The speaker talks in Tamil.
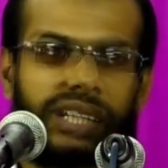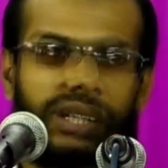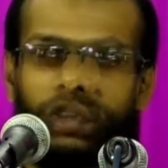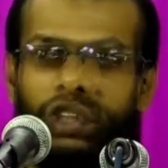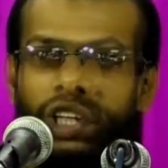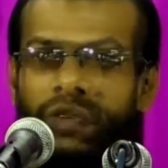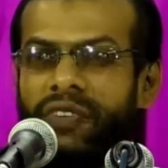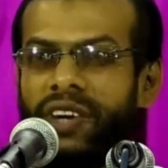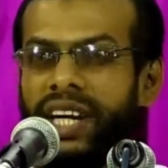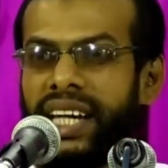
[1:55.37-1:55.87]

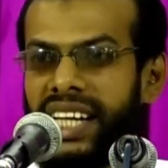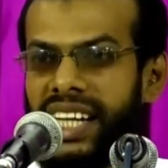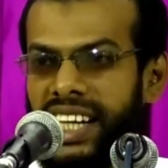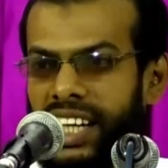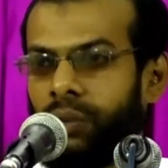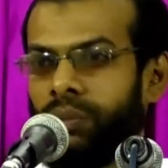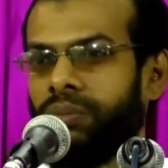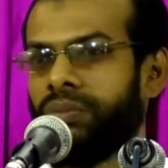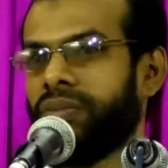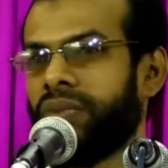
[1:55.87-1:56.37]
சுட்டும்
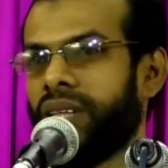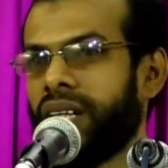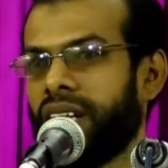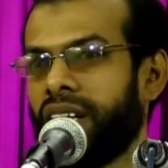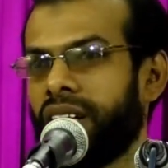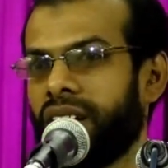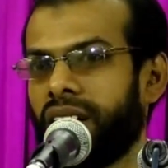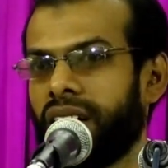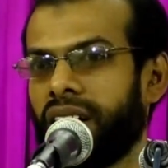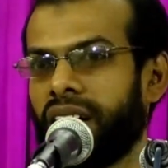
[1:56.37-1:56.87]
வெயிலிலும்
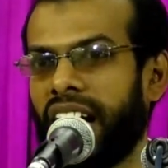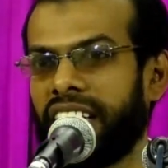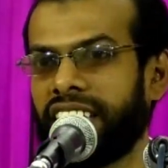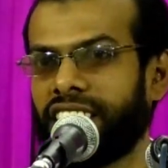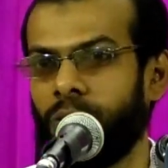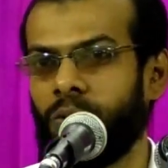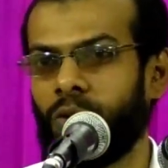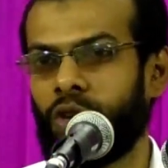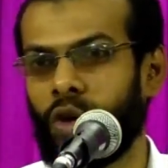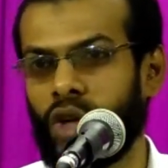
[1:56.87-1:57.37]

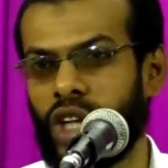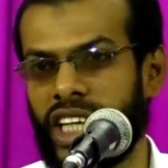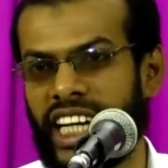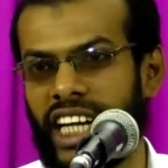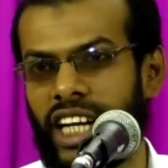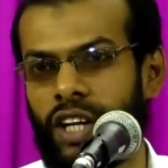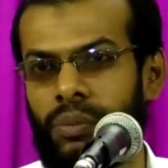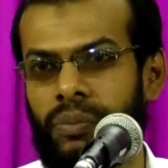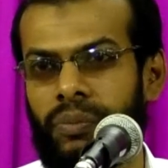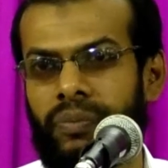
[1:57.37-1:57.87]
கடும்
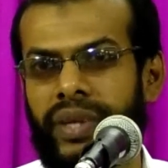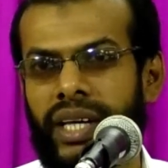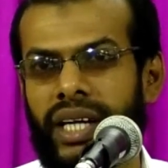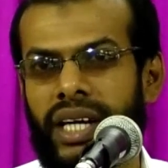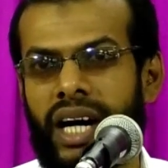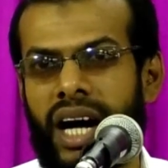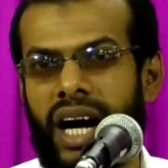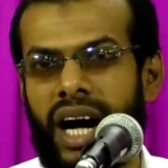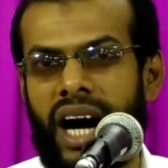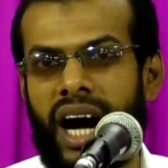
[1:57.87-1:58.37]
குளிரிலும்
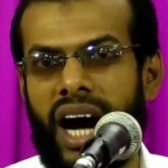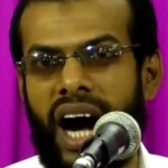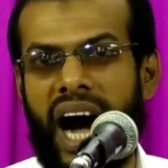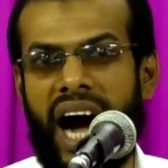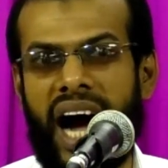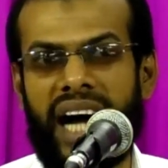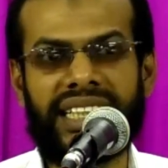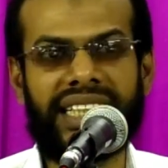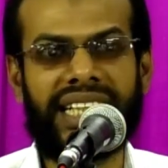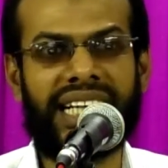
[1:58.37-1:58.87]

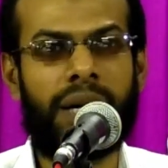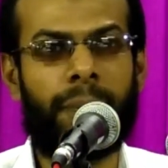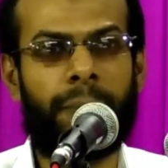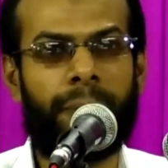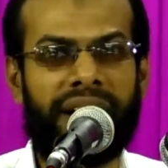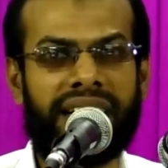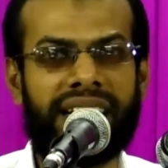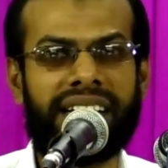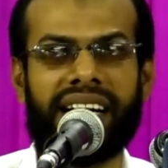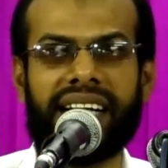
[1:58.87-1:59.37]
ஆண்கள்
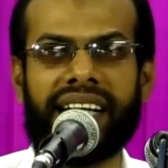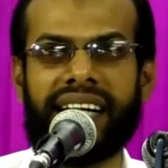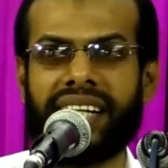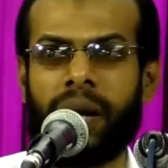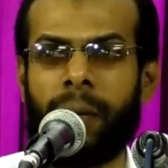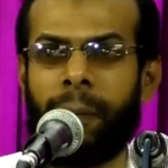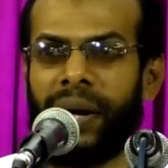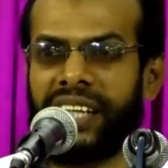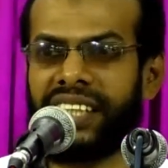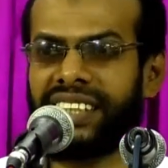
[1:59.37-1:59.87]
பெண்கள்
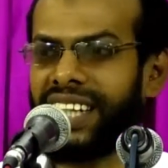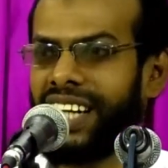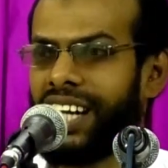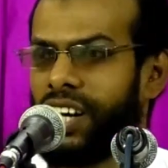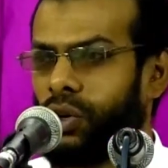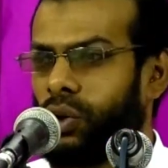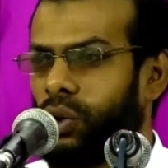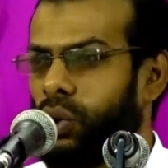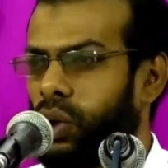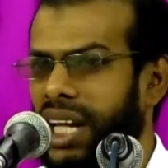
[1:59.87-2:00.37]
என்று
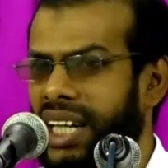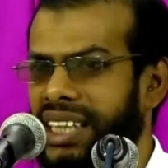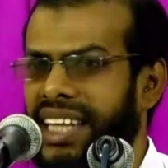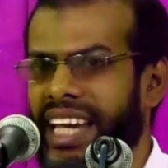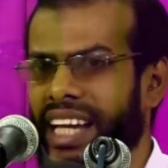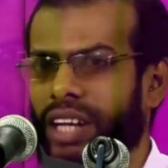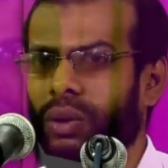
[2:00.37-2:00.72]
பச்சிலம் குழந்தை